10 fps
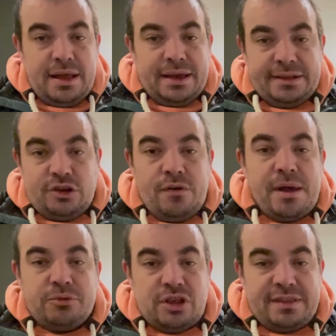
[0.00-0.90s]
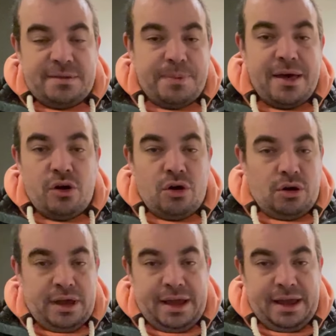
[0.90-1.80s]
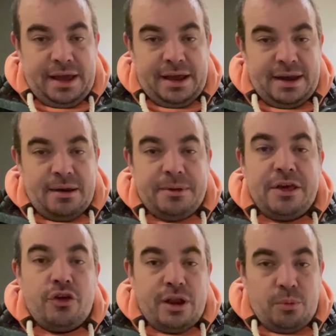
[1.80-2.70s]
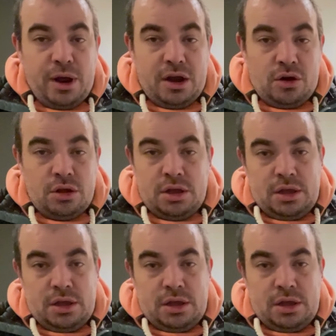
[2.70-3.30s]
que se lo habíamos anticipado eh, en el video del vuelo,